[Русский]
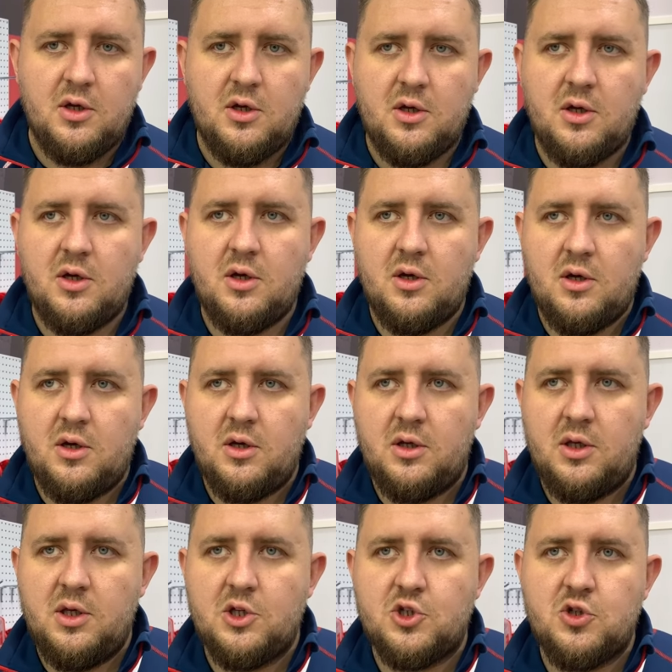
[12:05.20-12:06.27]
э,
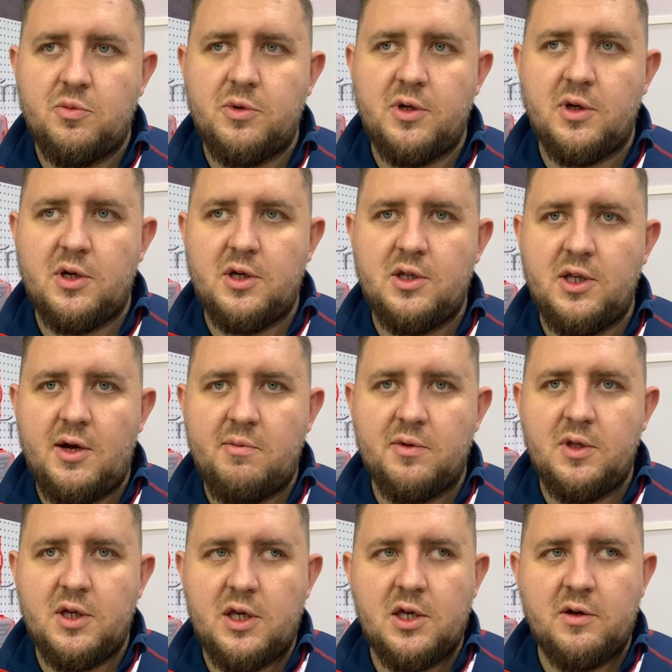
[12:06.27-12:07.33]
и чтобы к нам
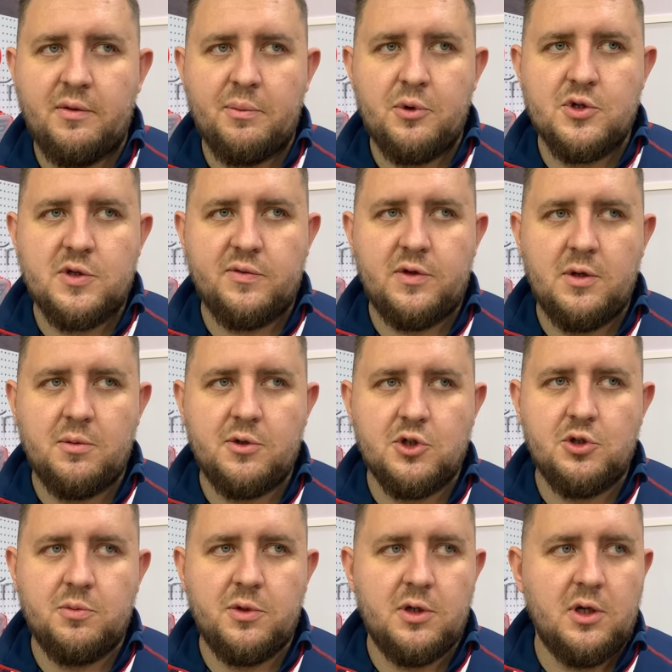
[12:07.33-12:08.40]
никаких вопросов не было,
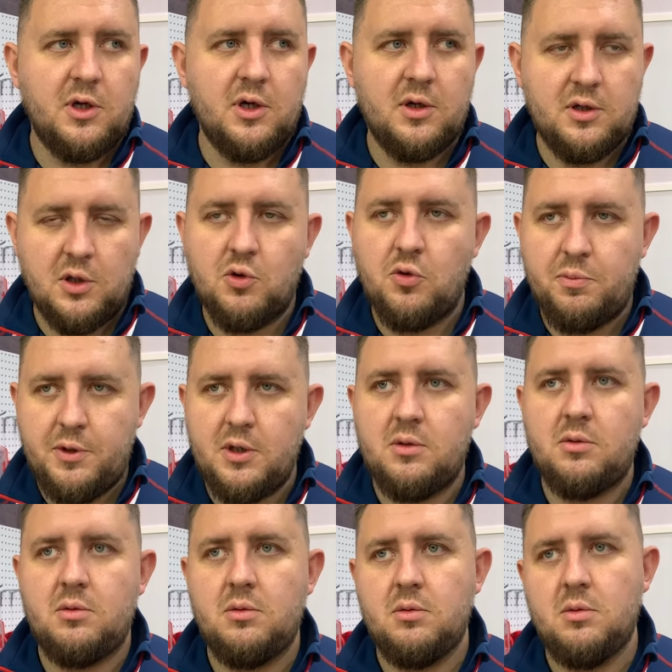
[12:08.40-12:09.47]
чтобы ты
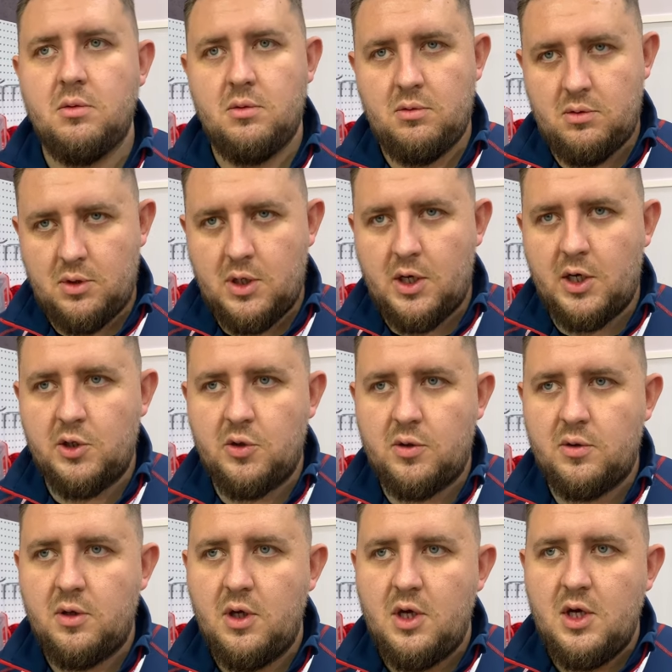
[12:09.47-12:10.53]
купил,
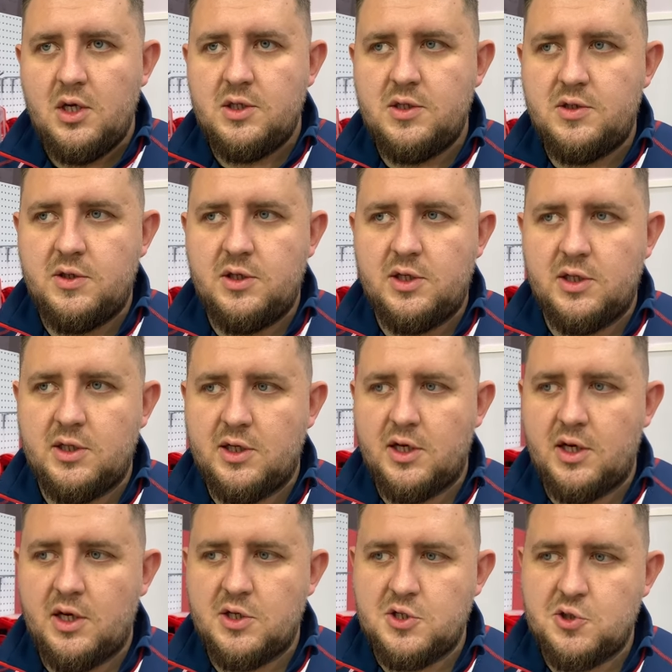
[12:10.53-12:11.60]
оно
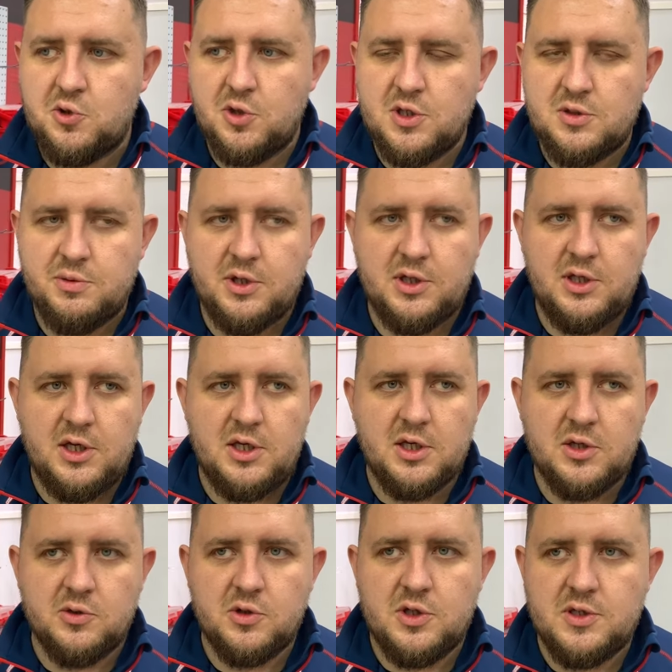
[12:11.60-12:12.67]
действительно стоит своих
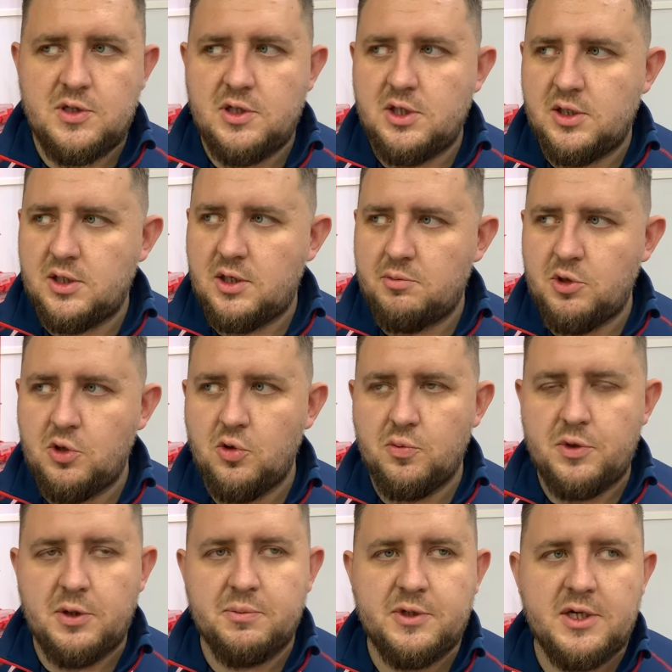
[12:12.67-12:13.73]
денег, оно действительно там не
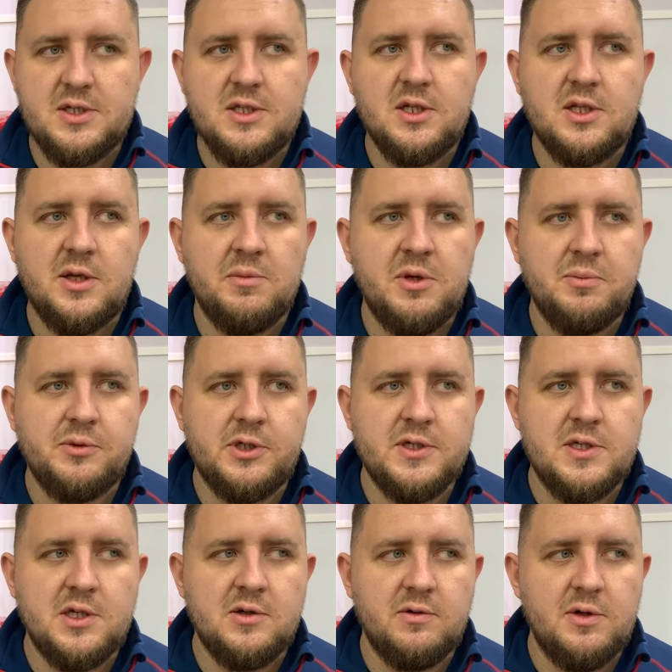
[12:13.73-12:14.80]
хрупкий пластик, там не
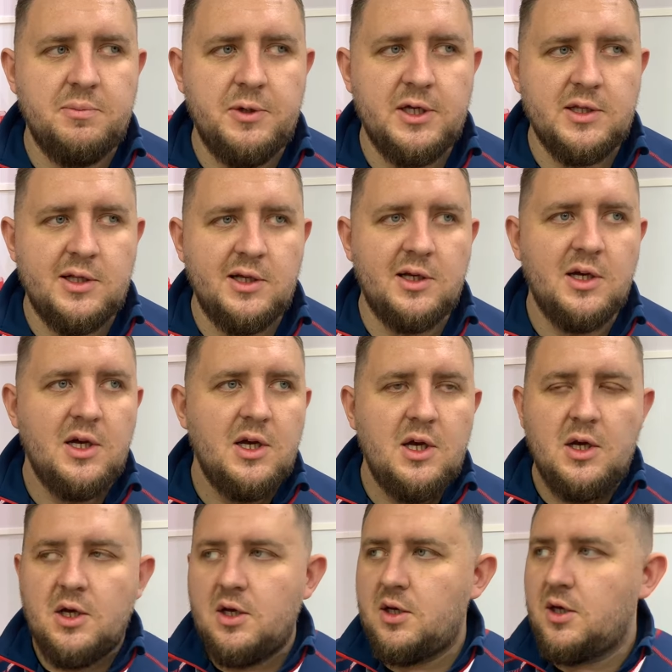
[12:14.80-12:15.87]
пластиковые петли,
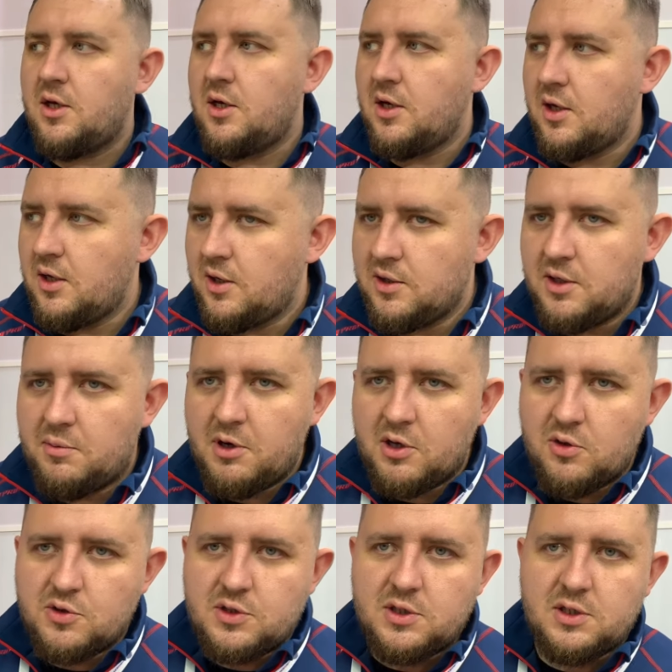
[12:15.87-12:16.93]
э, на
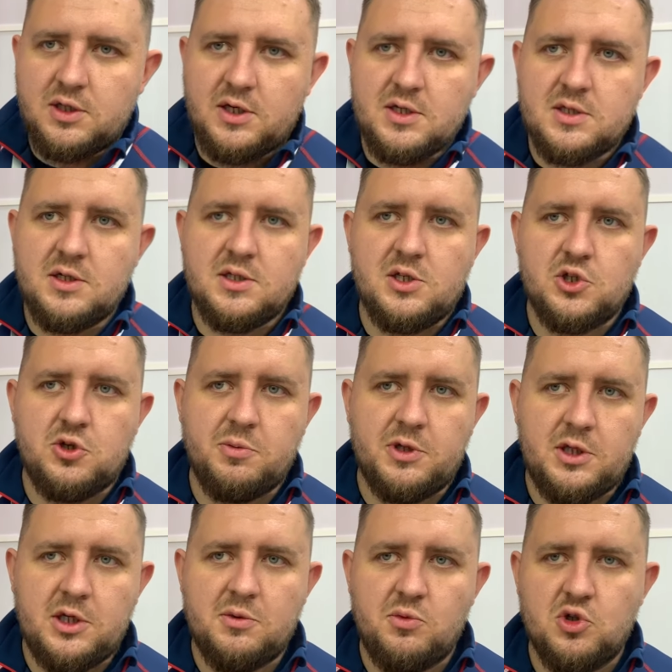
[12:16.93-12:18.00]
морозе не трескается, чтобы на
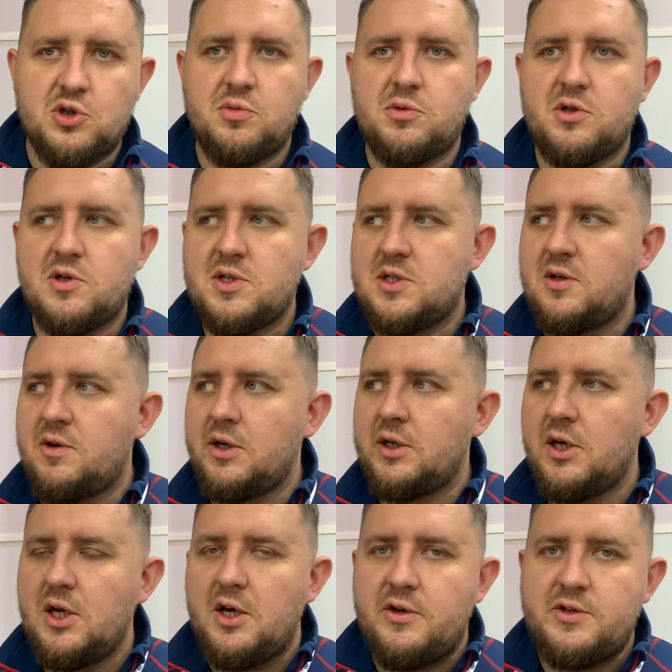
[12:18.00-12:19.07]
них можно было вставать.
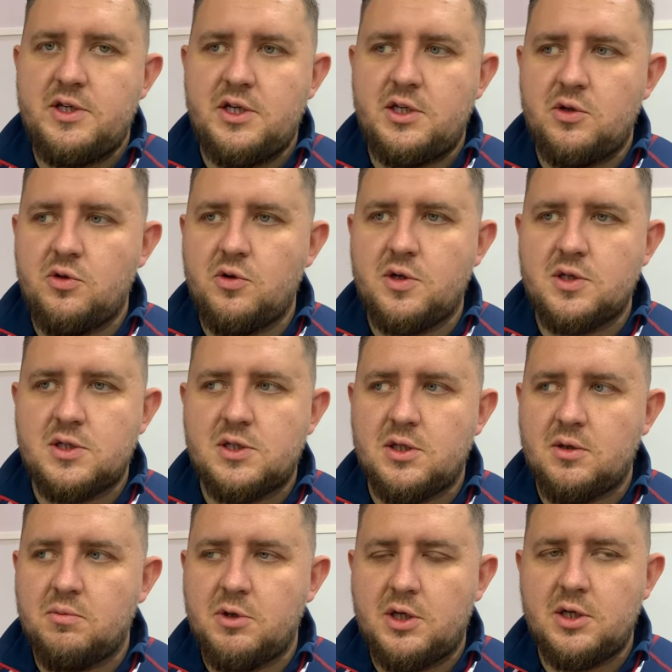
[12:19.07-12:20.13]
Все эти
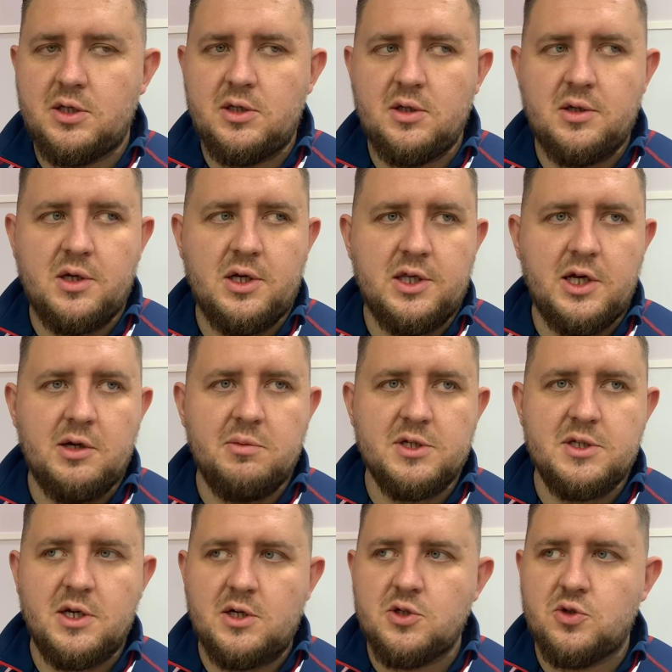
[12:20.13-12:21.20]
нюансы мы хотели бы
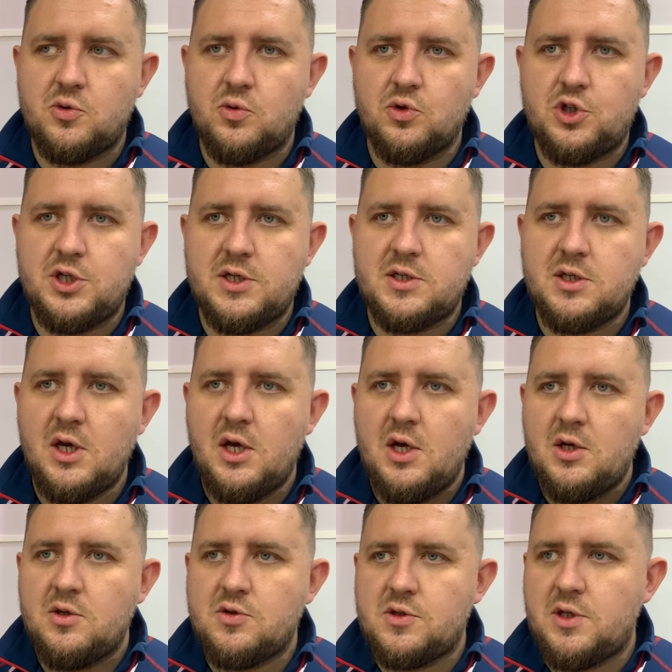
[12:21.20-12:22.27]
сразу учесть.
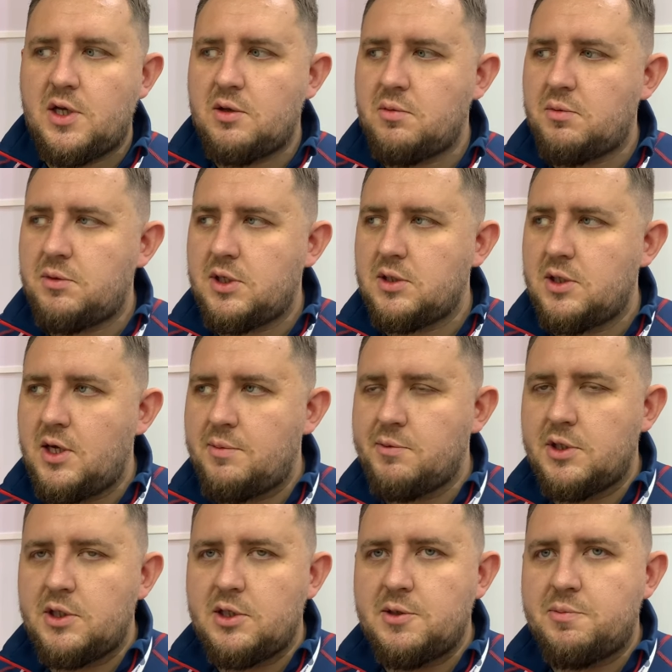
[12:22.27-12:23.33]
То есть в данный момент, да, мы
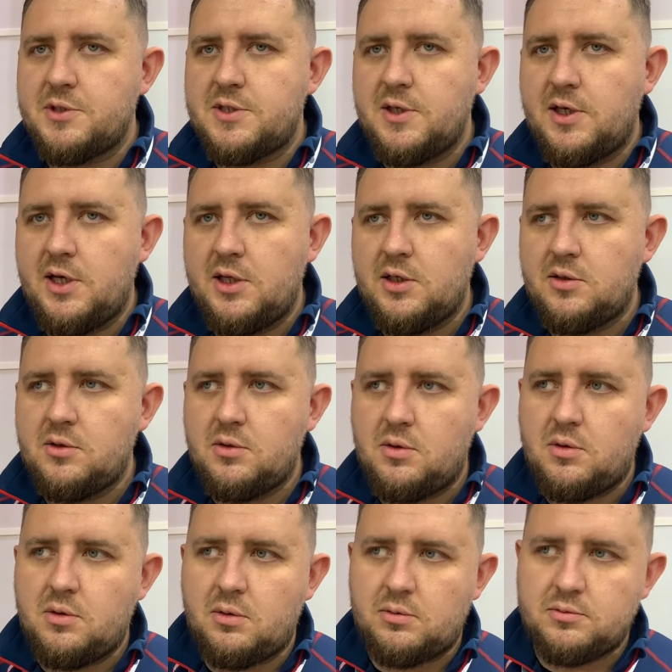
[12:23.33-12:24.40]
на них постояли,
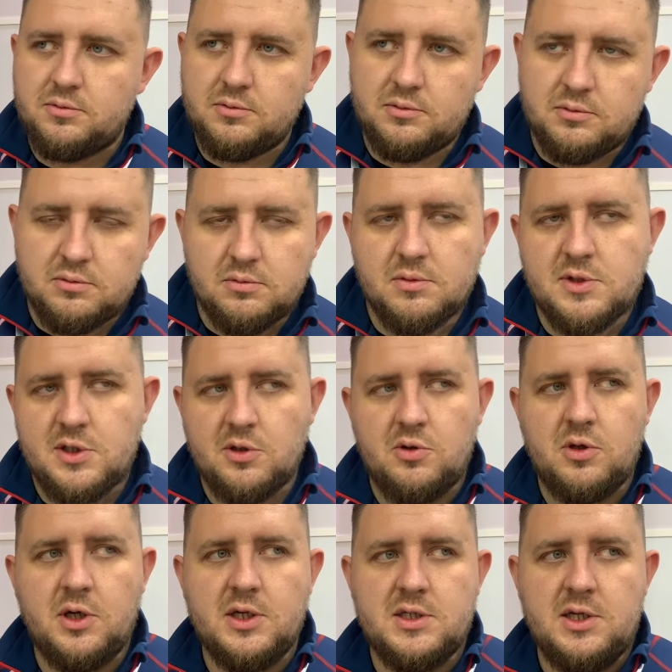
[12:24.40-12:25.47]
но все
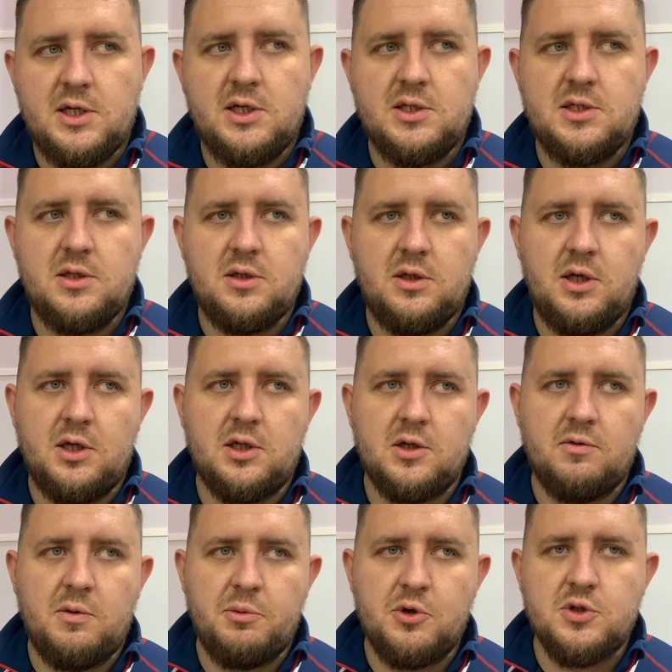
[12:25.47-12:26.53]
равно остались
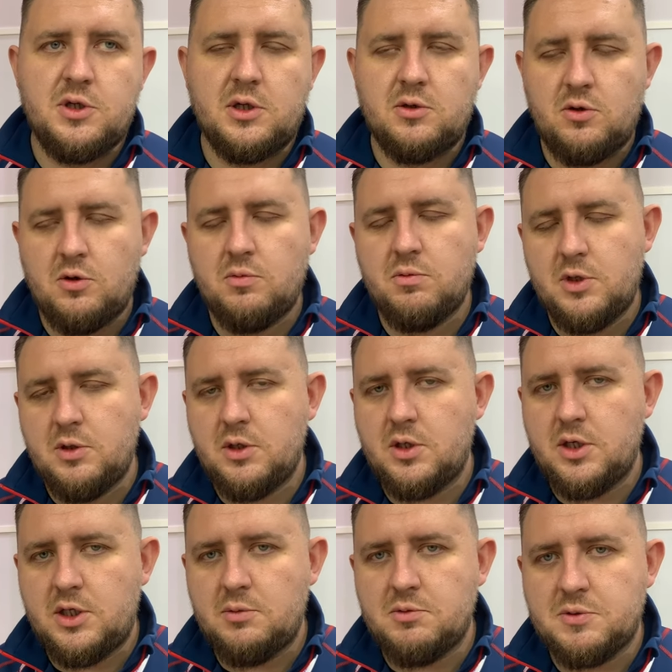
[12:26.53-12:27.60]
некоторые вопросы, которые мы
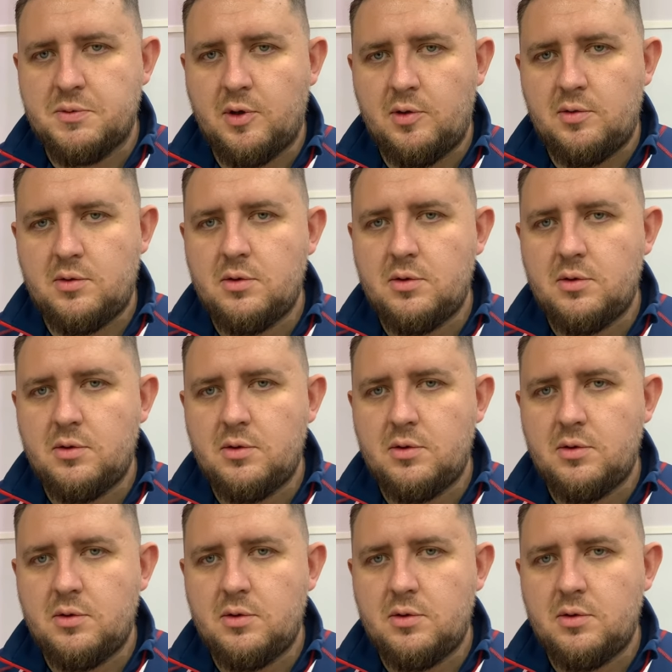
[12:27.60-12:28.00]
хотим исправить.